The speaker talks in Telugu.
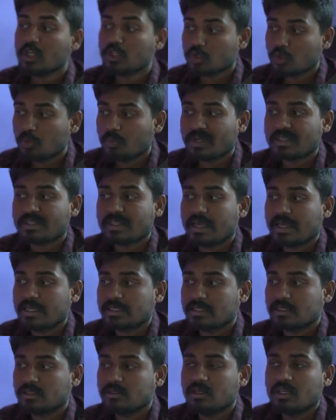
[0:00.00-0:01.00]
సూపర్
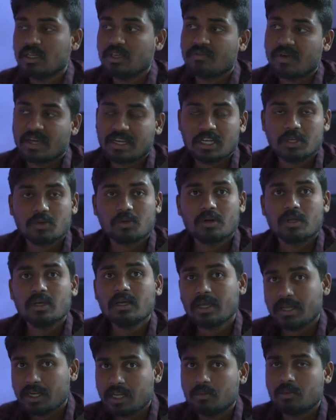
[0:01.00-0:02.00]
థ్యాంక్స్ ఇవన్నీ కూడా
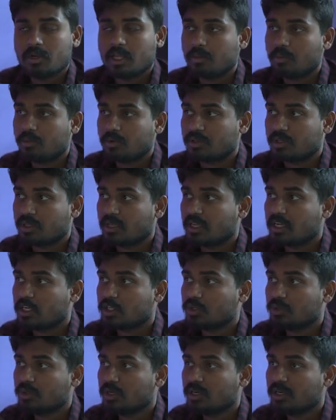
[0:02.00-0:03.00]
ఎనేబుల్ అయిపోతాయి ఇక్కడ
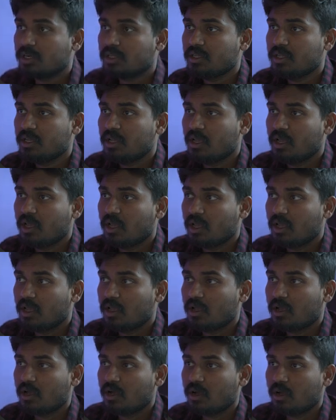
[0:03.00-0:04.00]
చూడండి
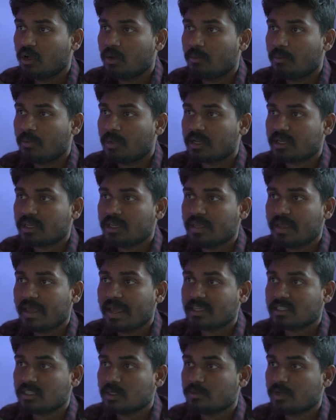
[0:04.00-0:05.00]
మనకి
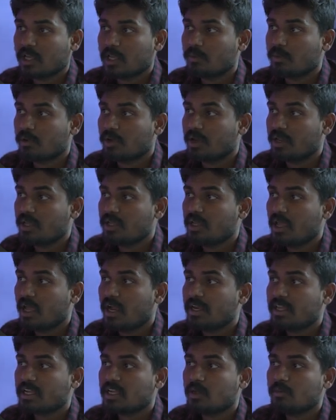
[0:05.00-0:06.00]
యాక్సెప్ట్ అయిపోయినాయి
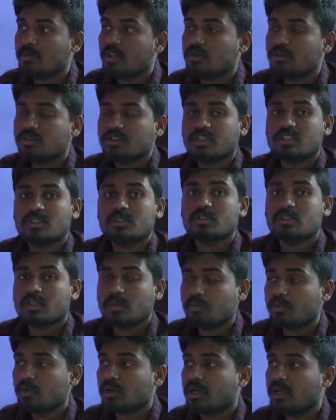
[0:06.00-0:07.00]
అండ్ ఇక్కడ మీరు జస్ట్
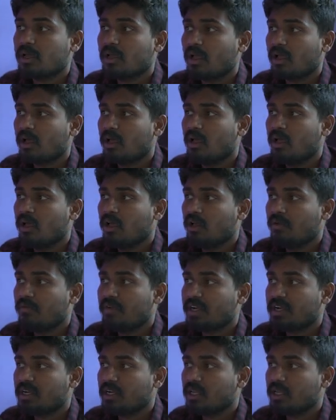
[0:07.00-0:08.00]
సింపుల్గా
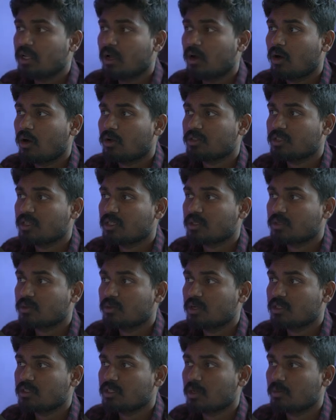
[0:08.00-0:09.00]
వీటిని ఆన్
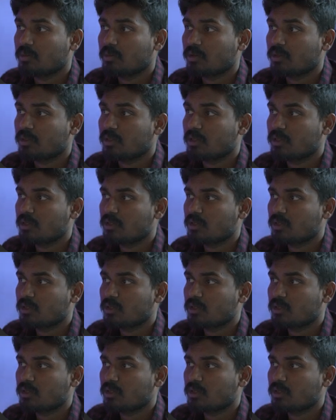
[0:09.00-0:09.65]
చేసుకుంటే సరిపోద్ది